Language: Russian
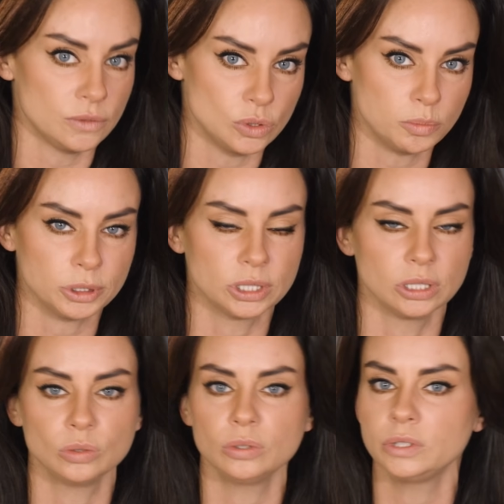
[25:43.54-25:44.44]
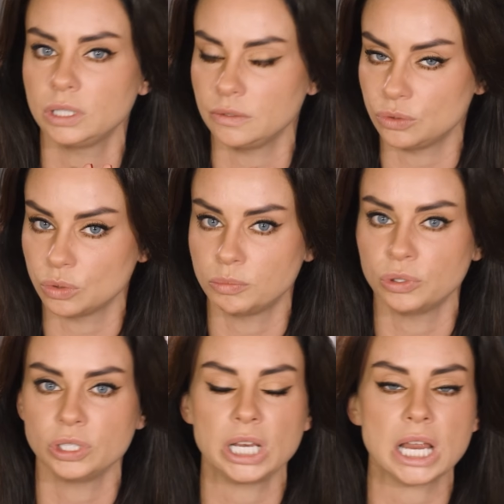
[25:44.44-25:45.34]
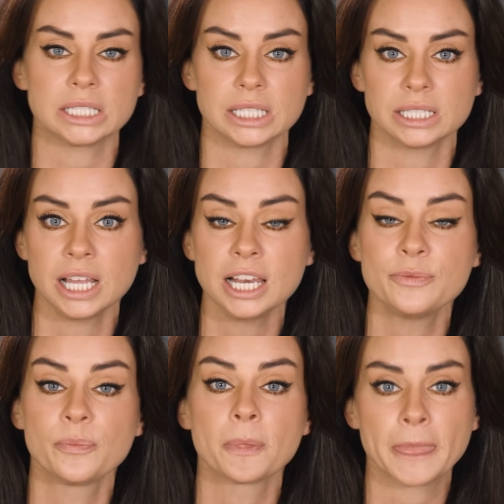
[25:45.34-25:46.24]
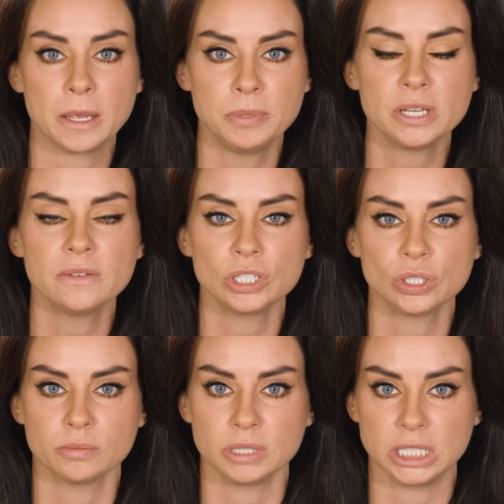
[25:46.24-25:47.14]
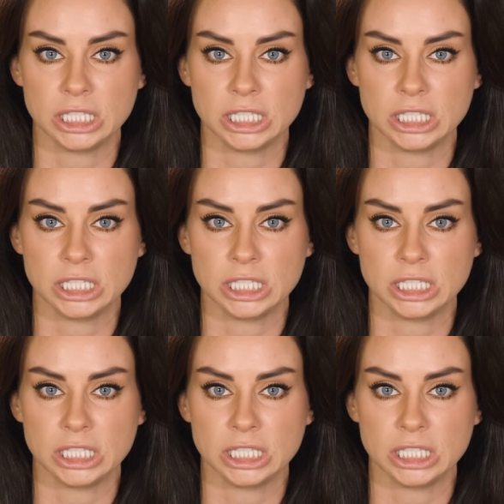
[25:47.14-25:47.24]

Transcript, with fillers: все подготовили, все поняли, осознали. И первое, что мы